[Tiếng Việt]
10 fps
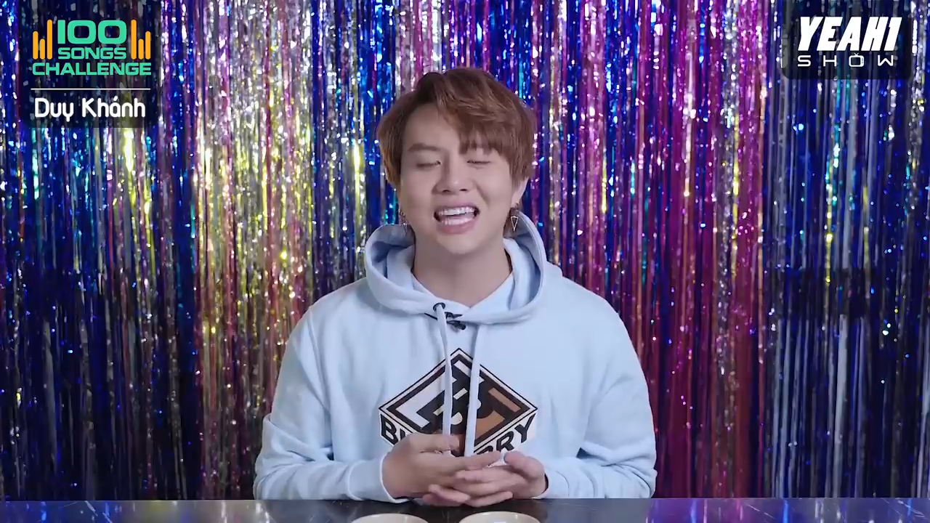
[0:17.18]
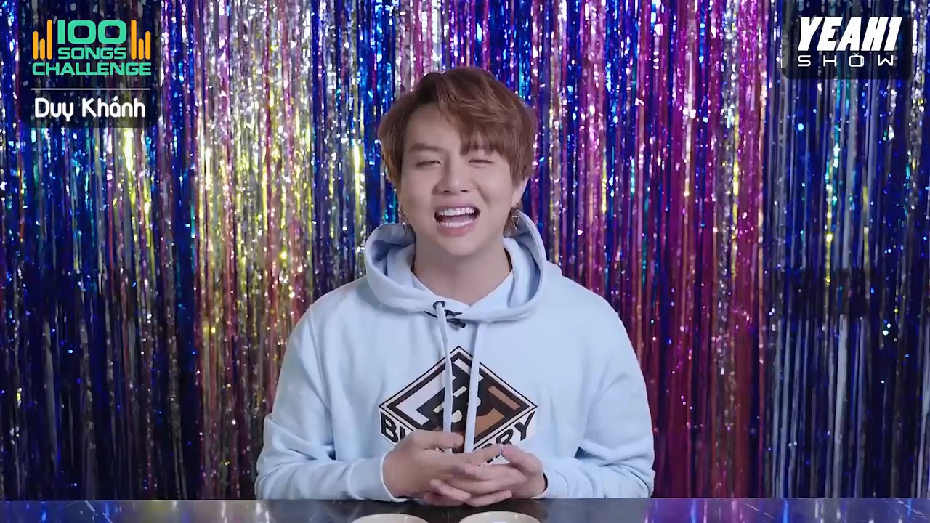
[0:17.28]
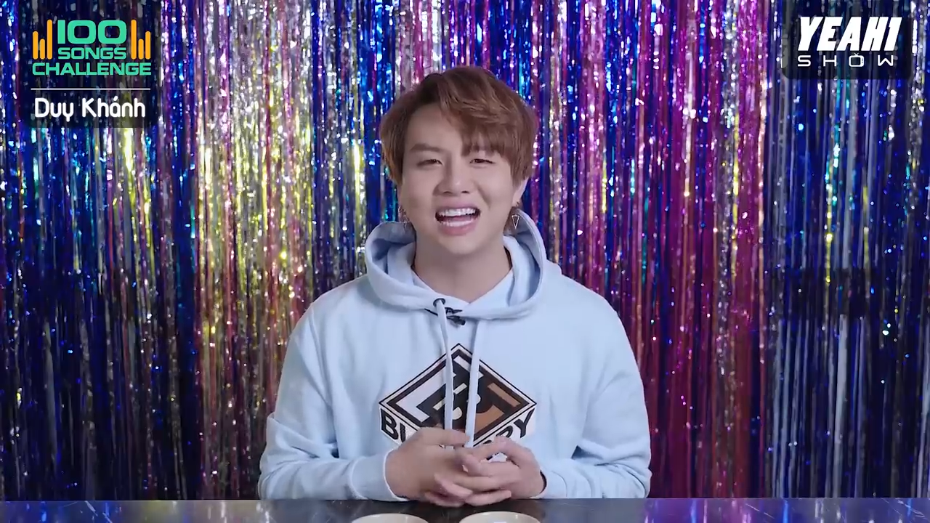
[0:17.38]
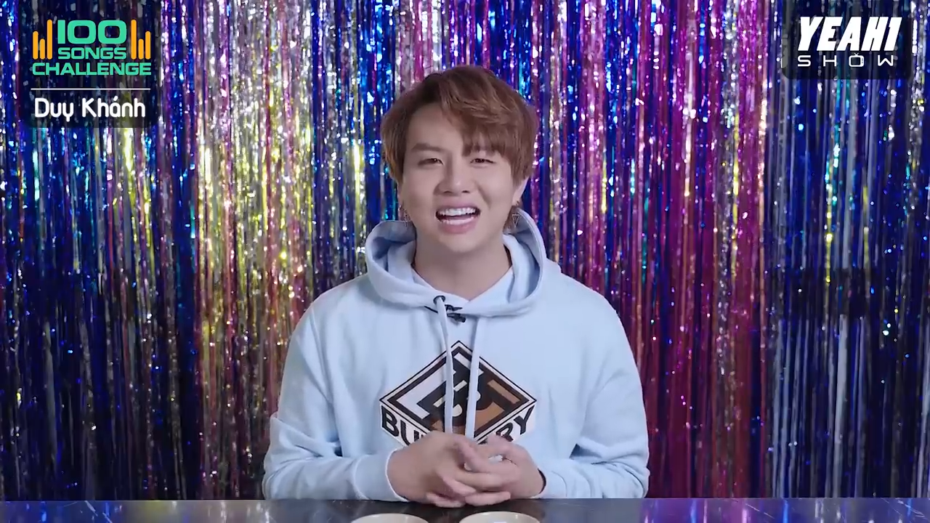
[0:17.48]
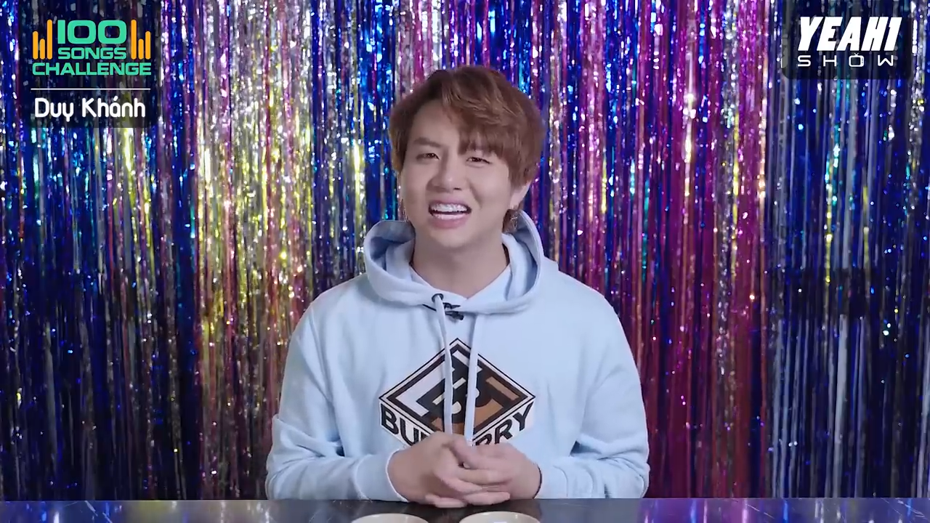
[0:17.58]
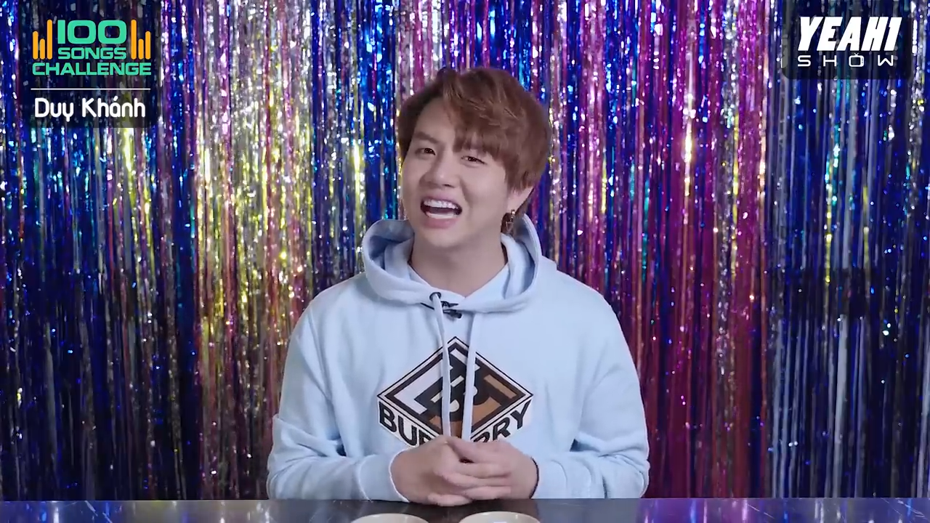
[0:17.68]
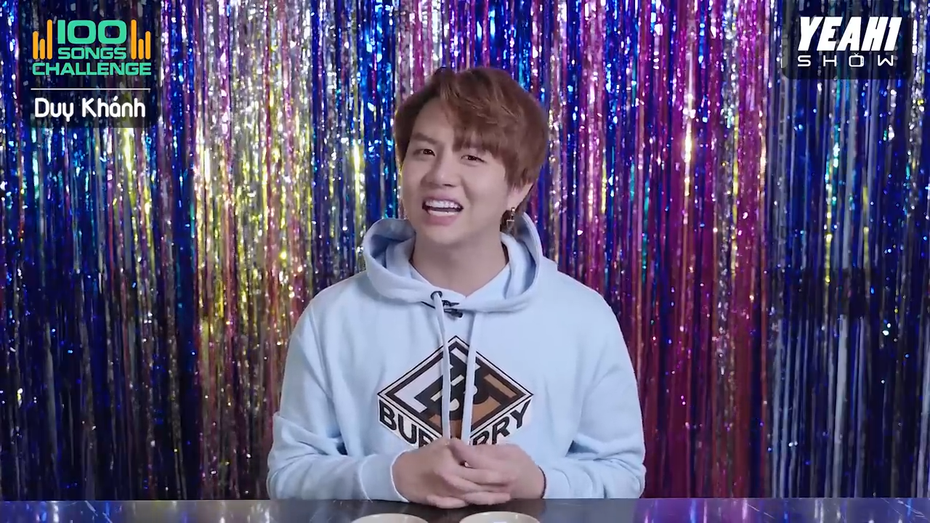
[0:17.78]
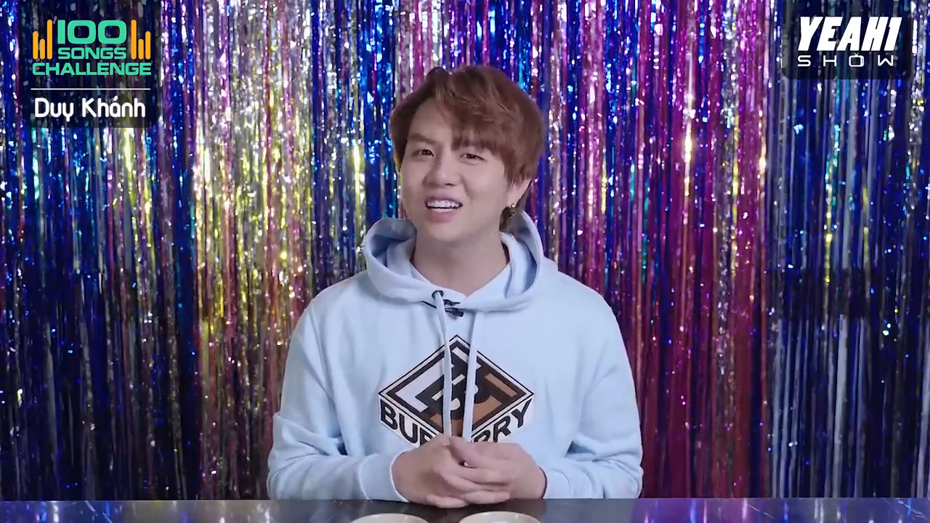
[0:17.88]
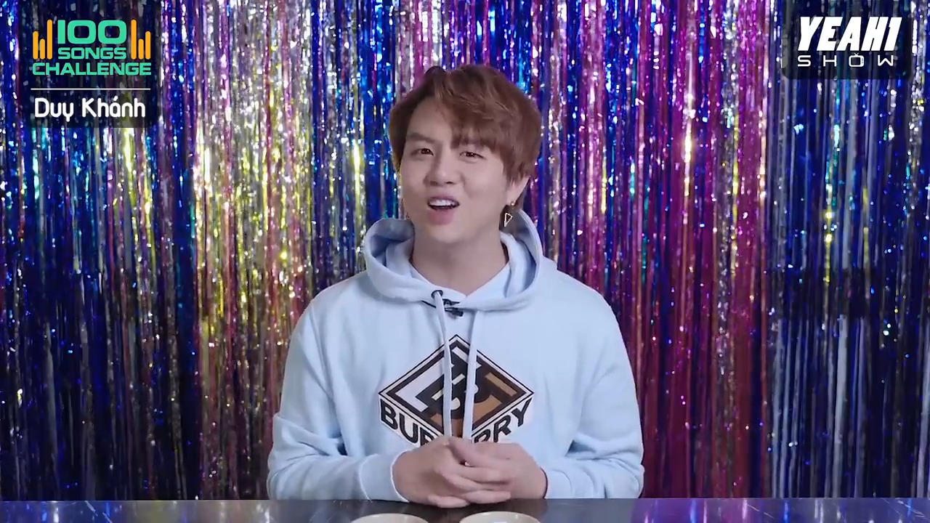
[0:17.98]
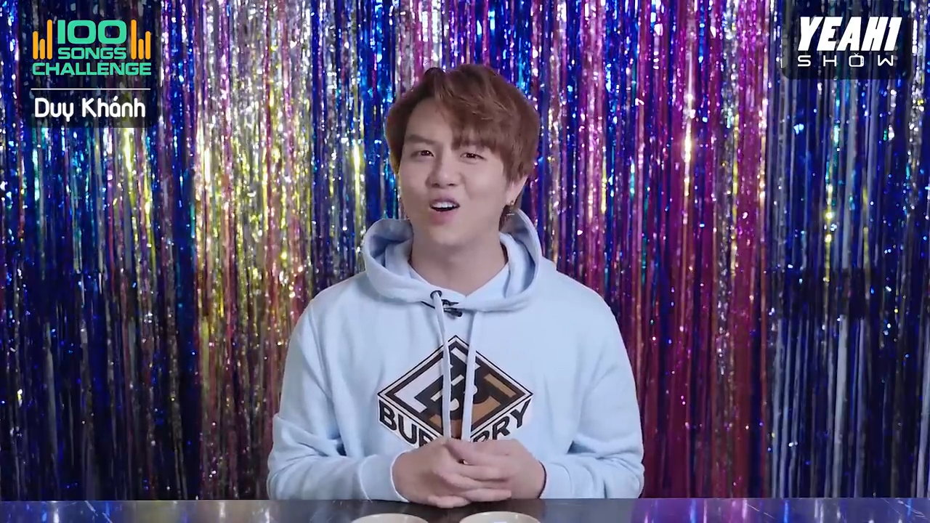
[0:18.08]
Và
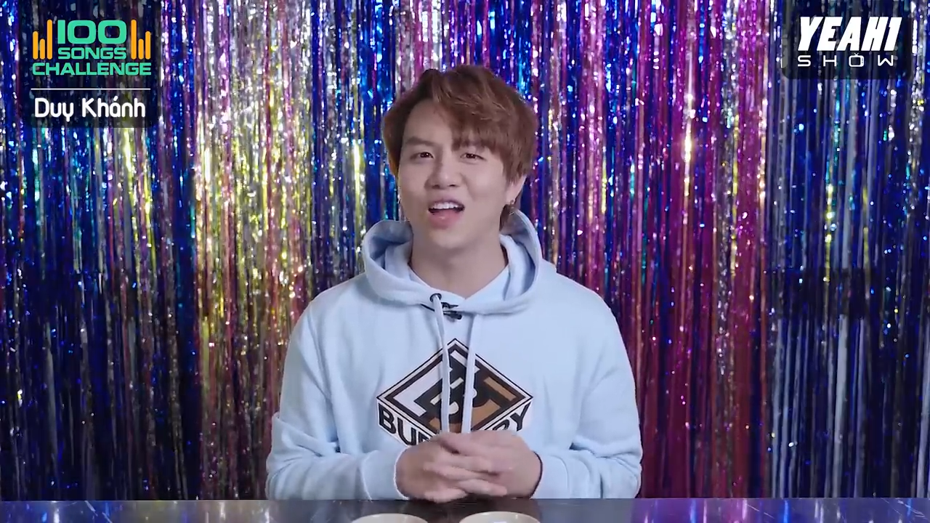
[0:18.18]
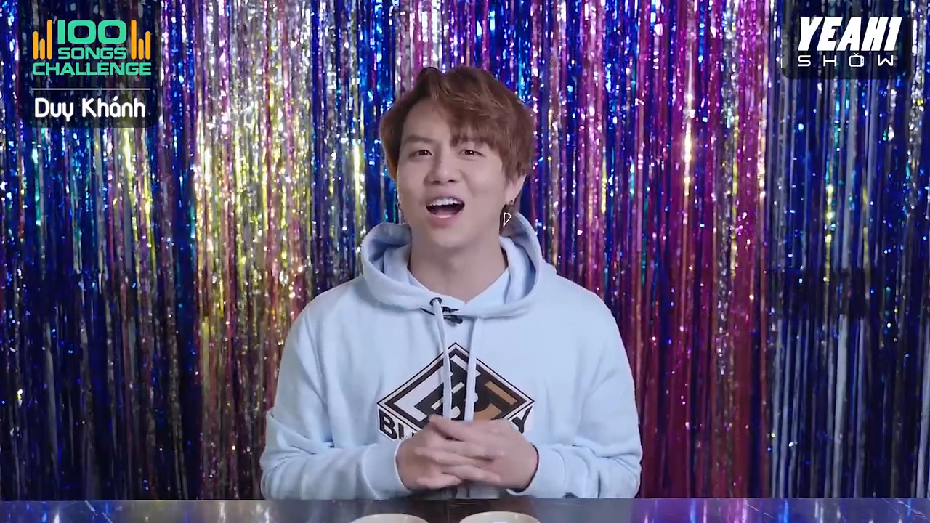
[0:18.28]
Khánh hồi